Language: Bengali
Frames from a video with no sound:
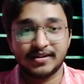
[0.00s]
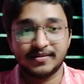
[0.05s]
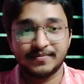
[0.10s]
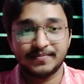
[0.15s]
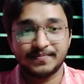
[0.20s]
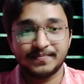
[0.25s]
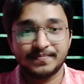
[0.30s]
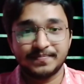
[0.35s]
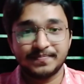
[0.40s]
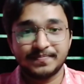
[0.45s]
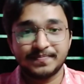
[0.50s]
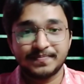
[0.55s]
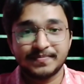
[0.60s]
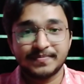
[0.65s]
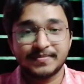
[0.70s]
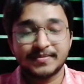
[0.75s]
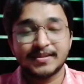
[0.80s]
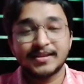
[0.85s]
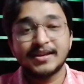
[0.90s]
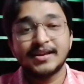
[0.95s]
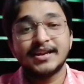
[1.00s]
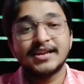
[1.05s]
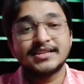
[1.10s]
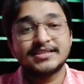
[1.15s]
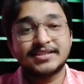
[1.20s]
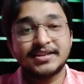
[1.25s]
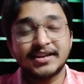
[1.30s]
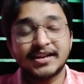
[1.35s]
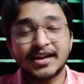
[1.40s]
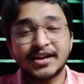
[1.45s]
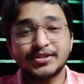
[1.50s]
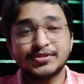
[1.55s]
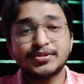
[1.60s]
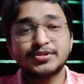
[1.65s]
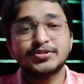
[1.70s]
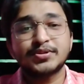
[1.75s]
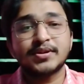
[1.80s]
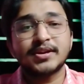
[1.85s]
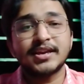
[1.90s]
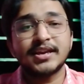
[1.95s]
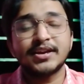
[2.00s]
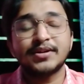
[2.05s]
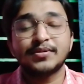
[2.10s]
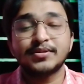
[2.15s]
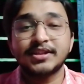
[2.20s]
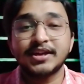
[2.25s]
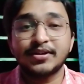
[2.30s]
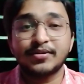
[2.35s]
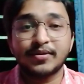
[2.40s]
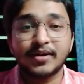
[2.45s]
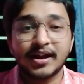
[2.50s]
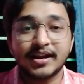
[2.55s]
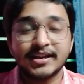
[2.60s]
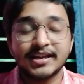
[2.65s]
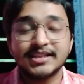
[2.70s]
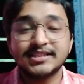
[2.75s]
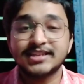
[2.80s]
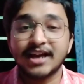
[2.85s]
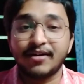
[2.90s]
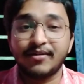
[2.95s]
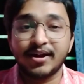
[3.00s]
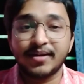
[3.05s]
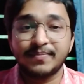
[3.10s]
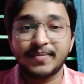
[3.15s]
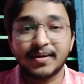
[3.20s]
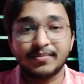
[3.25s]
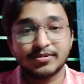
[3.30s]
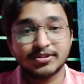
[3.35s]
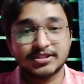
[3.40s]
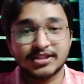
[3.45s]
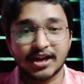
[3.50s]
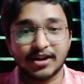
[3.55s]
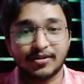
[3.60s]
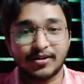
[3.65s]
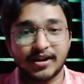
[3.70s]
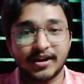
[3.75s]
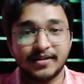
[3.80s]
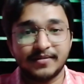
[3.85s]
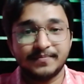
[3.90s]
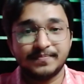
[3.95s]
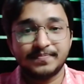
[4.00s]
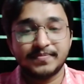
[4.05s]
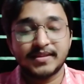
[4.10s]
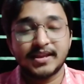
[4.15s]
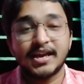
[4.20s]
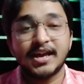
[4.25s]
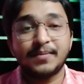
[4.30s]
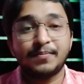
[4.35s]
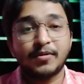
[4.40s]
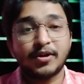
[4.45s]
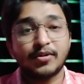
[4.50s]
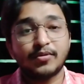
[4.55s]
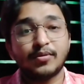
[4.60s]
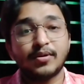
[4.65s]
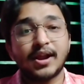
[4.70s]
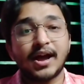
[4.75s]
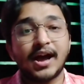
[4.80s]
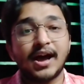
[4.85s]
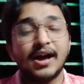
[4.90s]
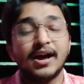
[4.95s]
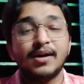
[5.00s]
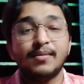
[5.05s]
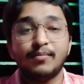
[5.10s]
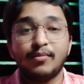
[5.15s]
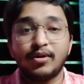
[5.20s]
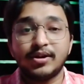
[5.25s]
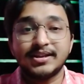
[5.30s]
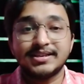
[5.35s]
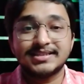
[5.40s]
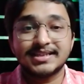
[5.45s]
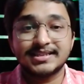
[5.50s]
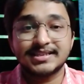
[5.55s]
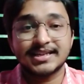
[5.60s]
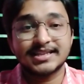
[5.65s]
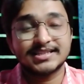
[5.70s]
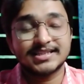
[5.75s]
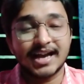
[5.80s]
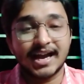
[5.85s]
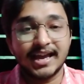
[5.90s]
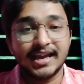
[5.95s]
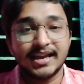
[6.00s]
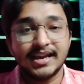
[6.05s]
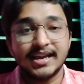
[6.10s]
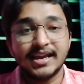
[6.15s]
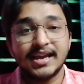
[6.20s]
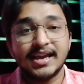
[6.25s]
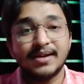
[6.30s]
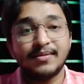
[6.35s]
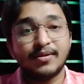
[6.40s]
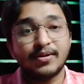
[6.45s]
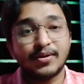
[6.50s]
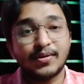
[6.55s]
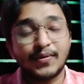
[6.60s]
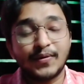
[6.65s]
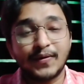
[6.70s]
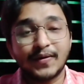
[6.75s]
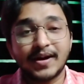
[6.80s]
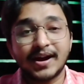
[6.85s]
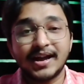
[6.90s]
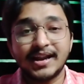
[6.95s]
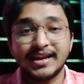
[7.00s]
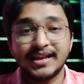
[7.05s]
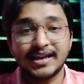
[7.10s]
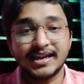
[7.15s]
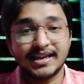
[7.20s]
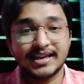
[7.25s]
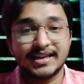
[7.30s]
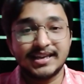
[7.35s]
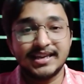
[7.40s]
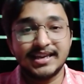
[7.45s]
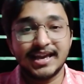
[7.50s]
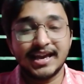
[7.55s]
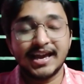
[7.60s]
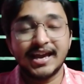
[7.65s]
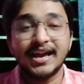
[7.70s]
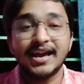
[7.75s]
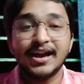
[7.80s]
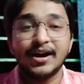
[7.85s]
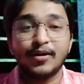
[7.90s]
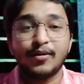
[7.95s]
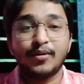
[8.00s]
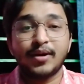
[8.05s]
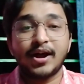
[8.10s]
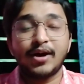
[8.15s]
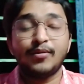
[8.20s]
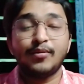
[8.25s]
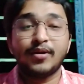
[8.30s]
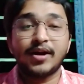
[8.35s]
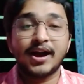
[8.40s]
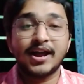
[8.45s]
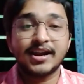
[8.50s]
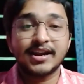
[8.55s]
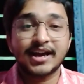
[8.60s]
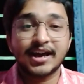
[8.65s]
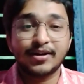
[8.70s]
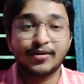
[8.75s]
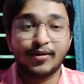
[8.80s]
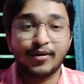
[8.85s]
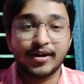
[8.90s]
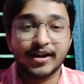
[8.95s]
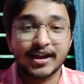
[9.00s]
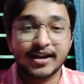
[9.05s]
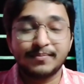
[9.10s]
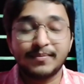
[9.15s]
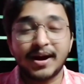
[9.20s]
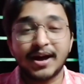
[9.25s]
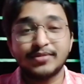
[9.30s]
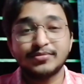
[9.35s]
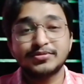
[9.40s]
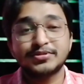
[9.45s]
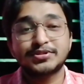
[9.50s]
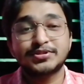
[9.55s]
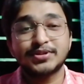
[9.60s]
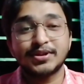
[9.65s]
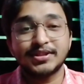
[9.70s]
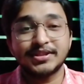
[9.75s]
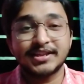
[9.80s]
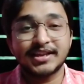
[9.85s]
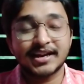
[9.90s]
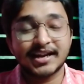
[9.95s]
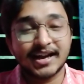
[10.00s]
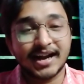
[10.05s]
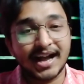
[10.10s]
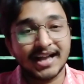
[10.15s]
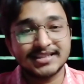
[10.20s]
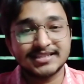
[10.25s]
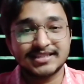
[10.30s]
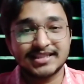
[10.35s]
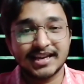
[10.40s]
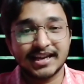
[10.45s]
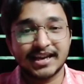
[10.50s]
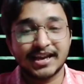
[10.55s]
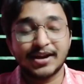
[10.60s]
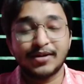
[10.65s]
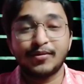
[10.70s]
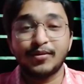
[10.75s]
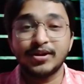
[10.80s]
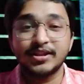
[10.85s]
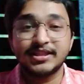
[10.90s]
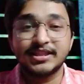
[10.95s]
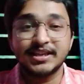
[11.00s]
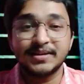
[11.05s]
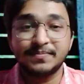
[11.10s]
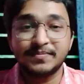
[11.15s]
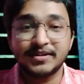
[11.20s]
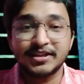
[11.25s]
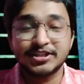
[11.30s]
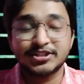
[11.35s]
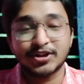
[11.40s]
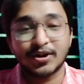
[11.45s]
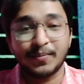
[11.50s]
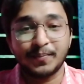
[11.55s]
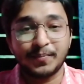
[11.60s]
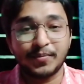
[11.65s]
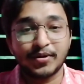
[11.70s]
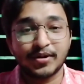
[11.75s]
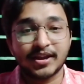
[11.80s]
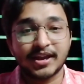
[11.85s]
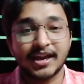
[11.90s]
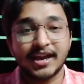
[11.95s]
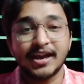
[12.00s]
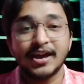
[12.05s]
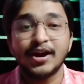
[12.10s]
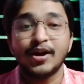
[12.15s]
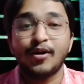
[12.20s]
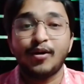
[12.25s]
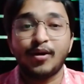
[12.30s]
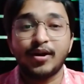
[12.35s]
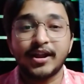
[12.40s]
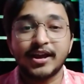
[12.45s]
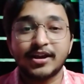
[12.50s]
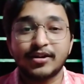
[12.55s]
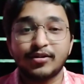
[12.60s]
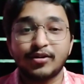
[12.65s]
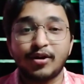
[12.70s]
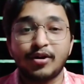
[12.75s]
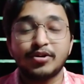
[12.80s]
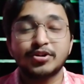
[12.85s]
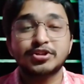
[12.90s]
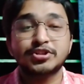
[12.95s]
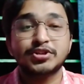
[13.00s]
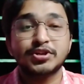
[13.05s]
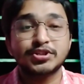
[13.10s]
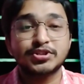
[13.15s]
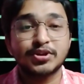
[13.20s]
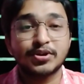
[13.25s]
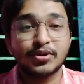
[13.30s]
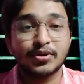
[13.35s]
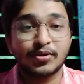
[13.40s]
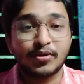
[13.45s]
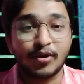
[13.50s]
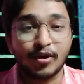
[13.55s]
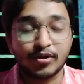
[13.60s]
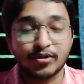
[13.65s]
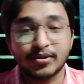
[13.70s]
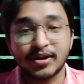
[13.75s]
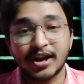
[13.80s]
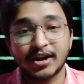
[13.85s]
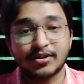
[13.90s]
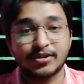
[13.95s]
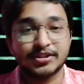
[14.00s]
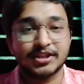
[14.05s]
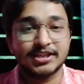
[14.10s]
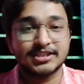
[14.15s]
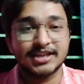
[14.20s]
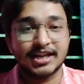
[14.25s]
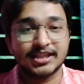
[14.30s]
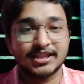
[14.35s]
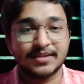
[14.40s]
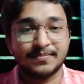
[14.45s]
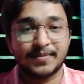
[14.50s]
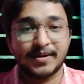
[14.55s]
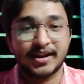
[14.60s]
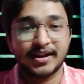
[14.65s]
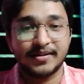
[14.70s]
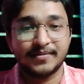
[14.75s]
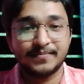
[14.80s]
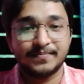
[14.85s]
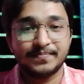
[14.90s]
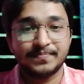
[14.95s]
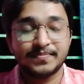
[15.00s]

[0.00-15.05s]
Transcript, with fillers: পারে শ্রীকান্ত যোগী ওদের ওখানে যাওয়ার ব্যবস্থা করে এরপর ওরা মরিশাসে যায় এবং ওখানে গিয়ে ওরা ওখানকার অনেক মানুষজনদের কাছ থেকে ওই দ্বীপটি সম্পর্কে অনেক রহস্যজনক ঘটনার কথা জানতে পারে